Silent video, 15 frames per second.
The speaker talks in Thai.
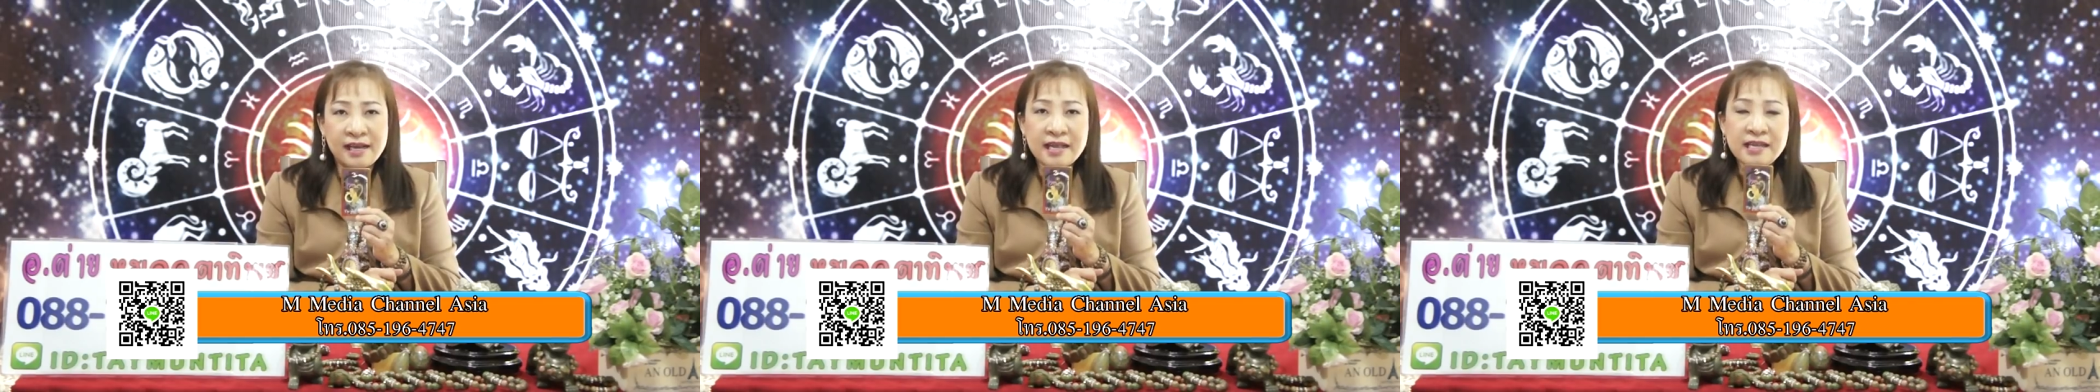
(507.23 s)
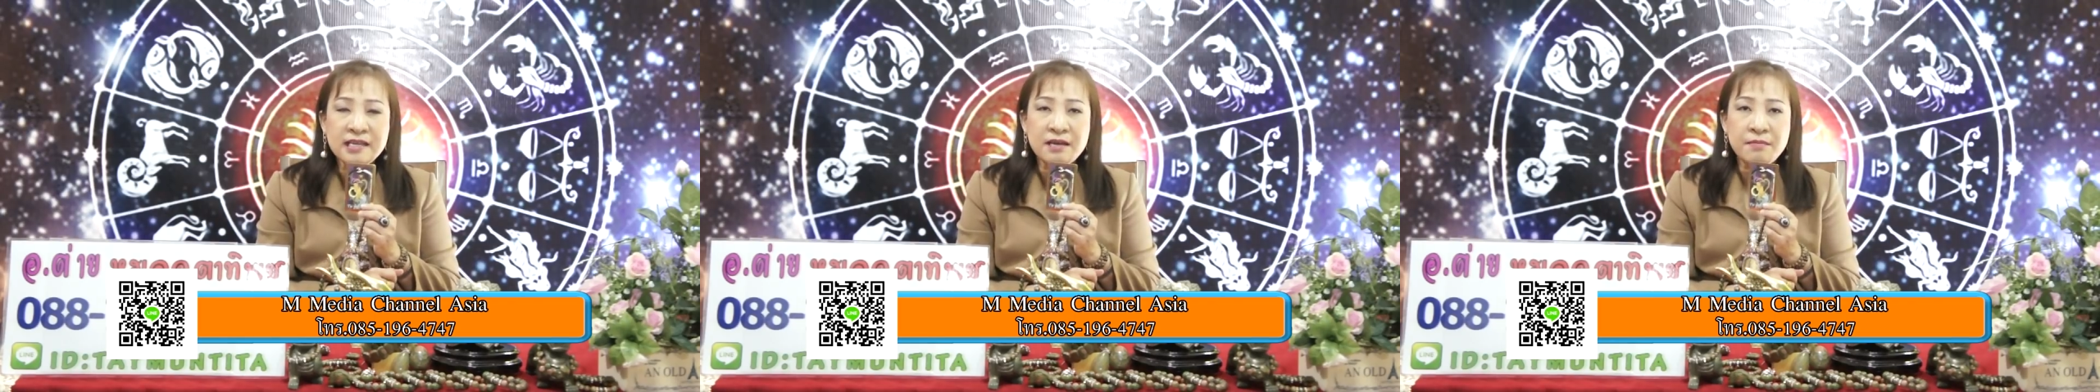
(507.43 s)

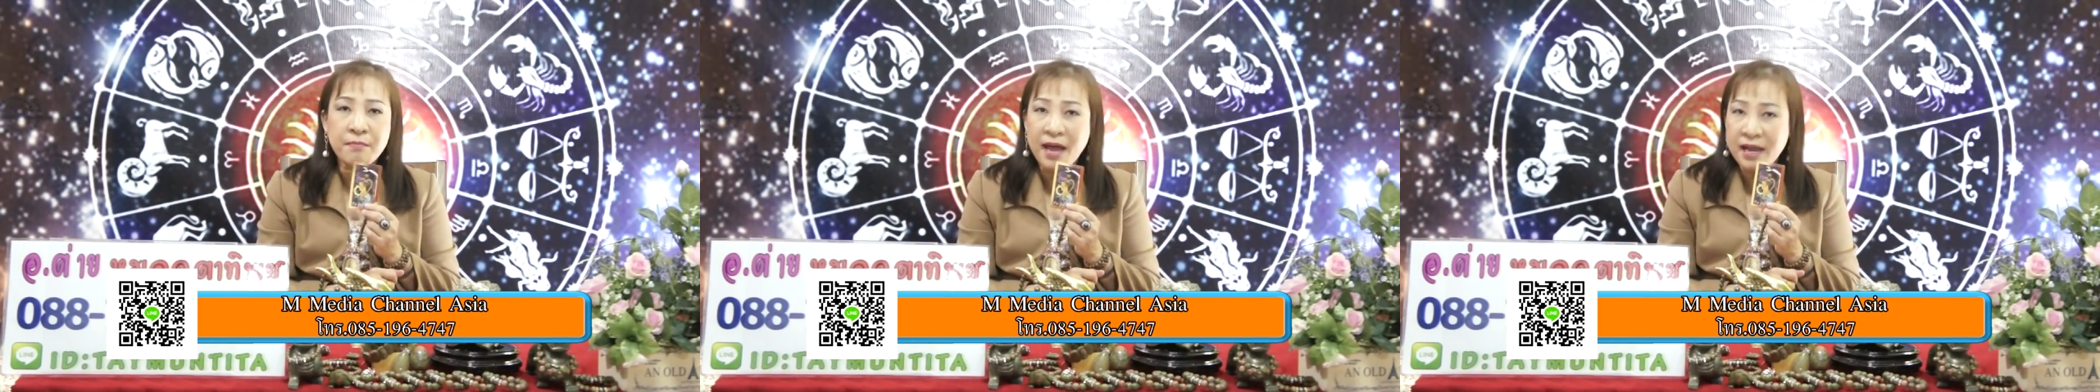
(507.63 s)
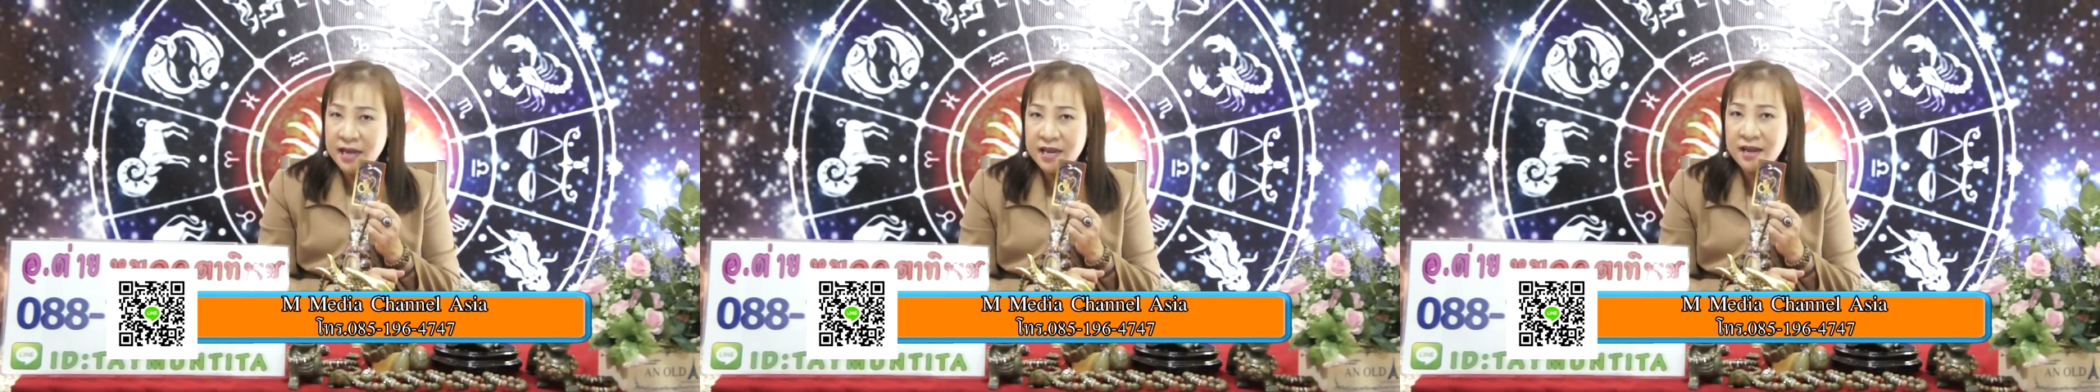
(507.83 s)
ได้เลย
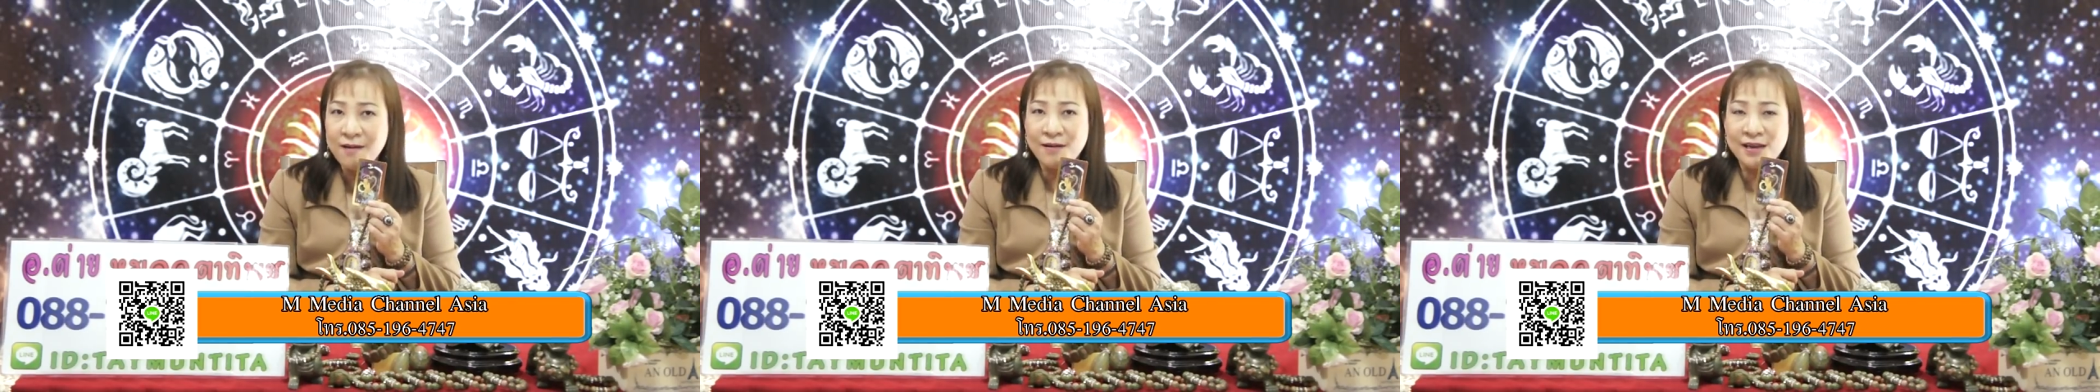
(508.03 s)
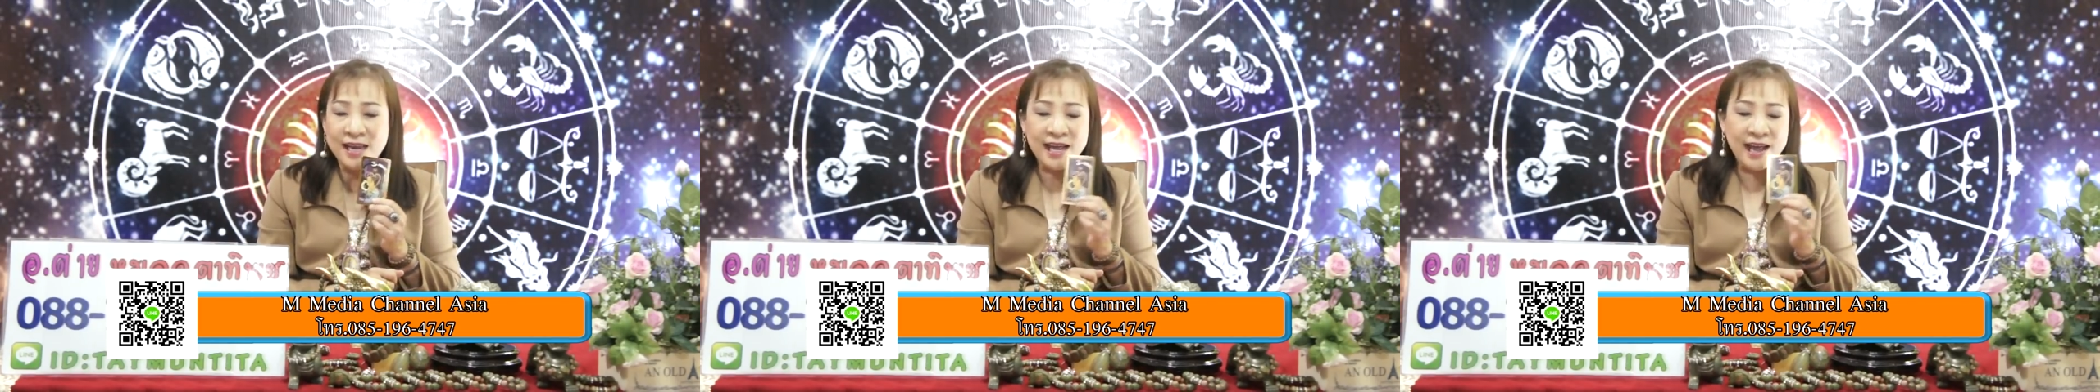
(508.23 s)
มาแน่น
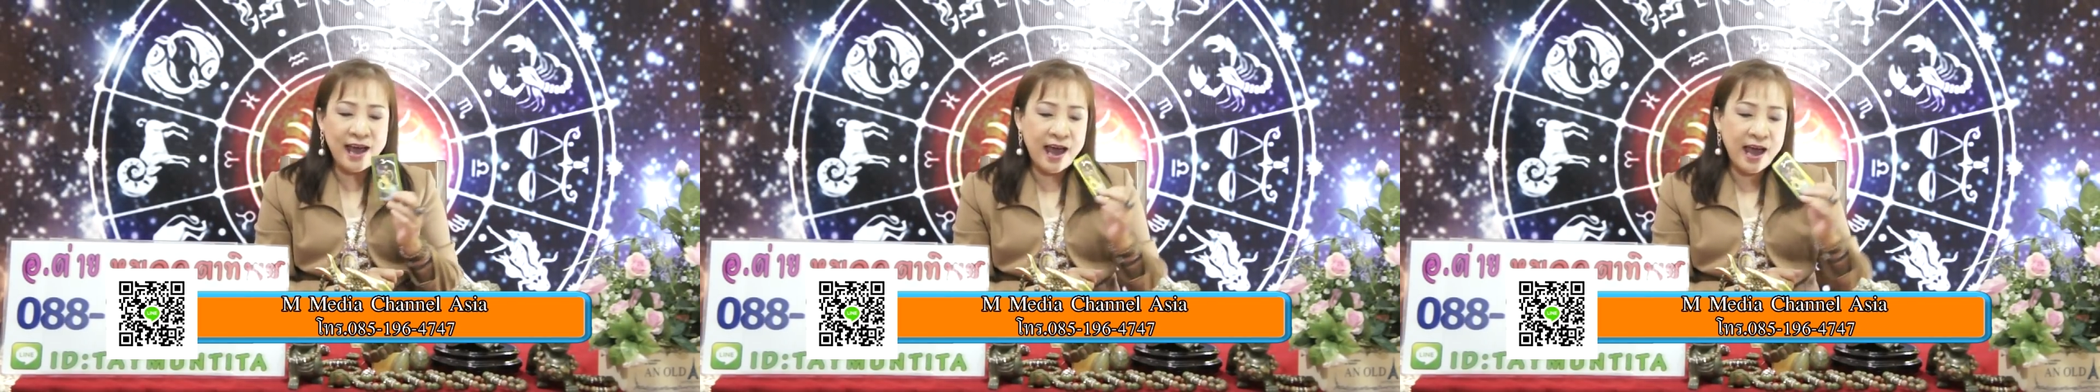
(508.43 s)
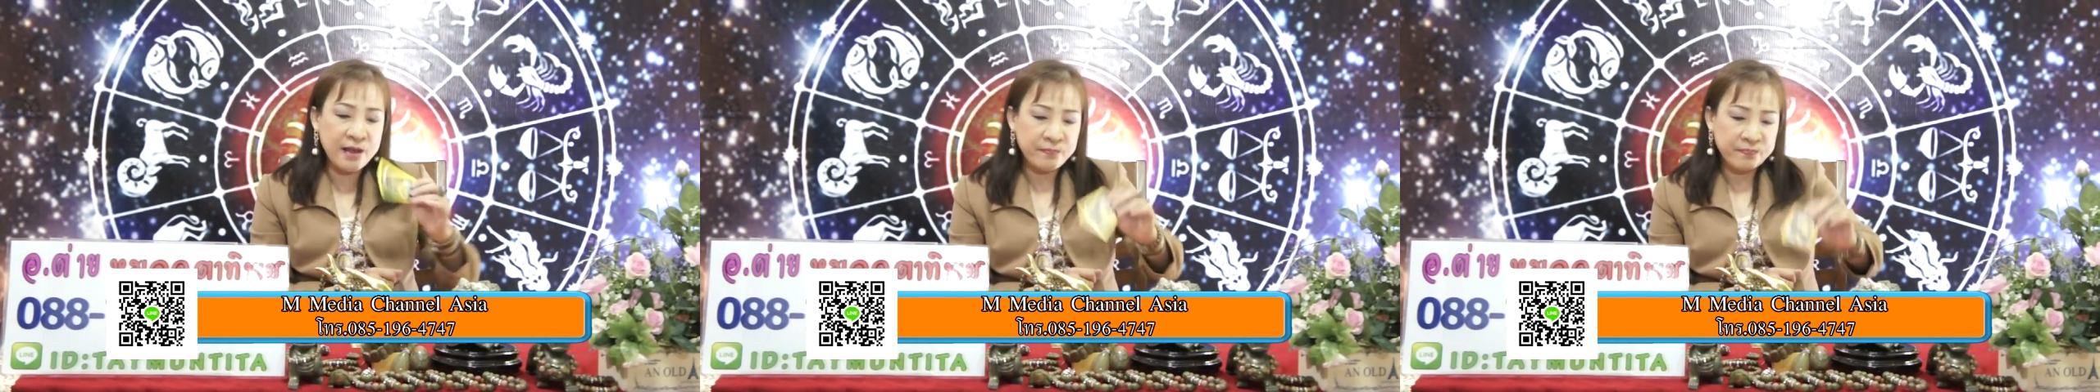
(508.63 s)
อนนะคะ